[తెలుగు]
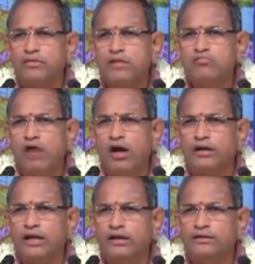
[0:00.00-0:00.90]

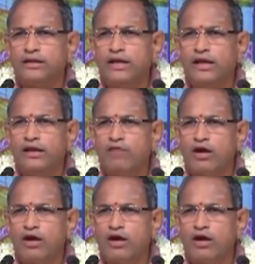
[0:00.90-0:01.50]
కింబానేన ధనేన